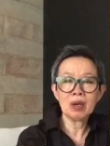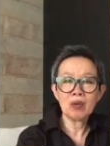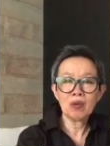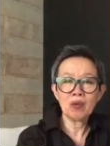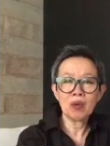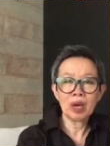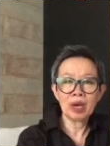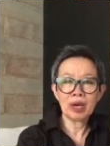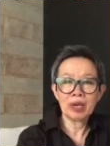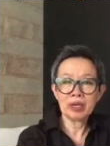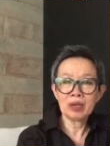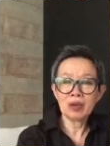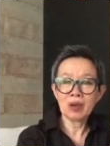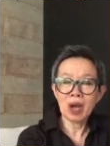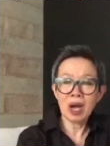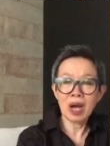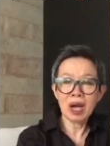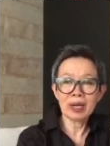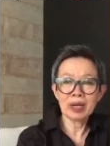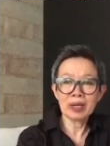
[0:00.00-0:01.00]
เวลานี้ก็
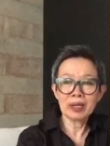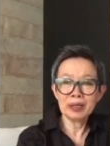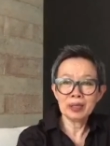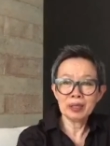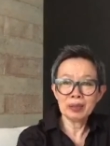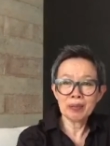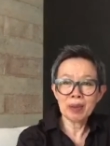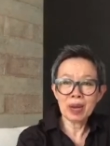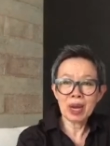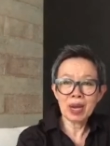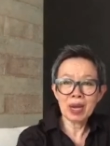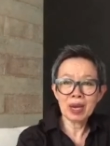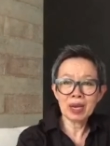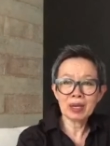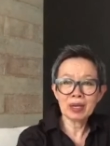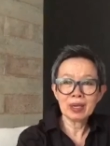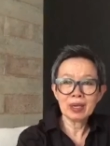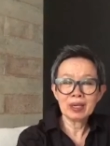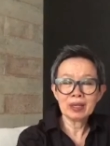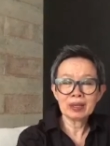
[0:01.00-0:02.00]
หาได้เยอะมาก
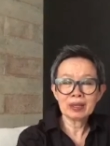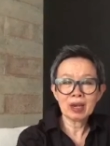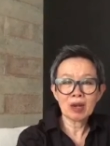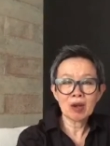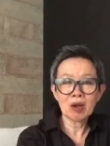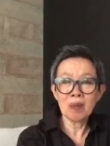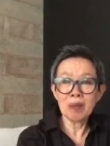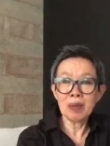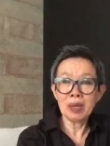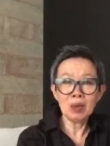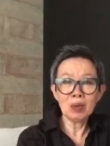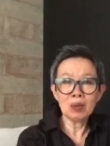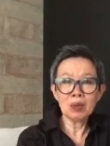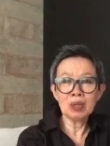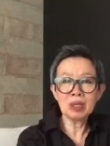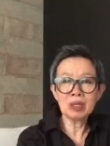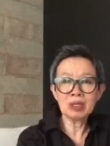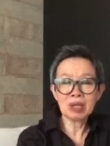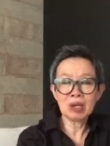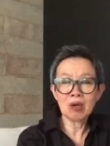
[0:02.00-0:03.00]
แต่ก็ไม่ลง
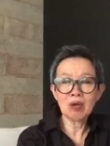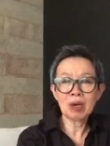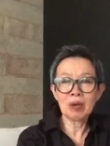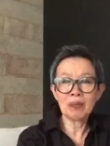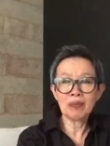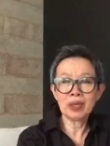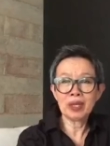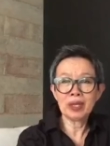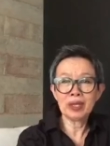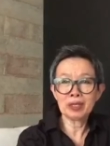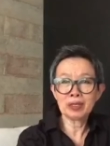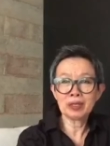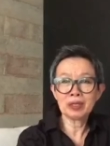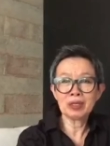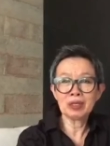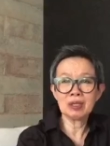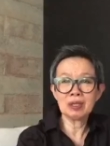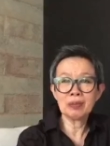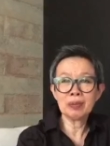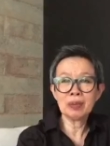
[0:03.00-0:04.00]
ลึกเท่ากับในหนัง
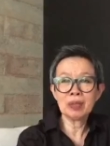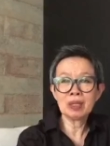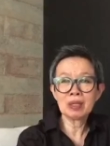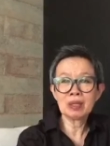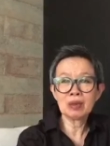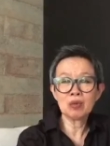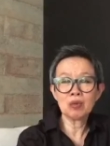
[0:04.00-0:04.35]
สือเมื่อ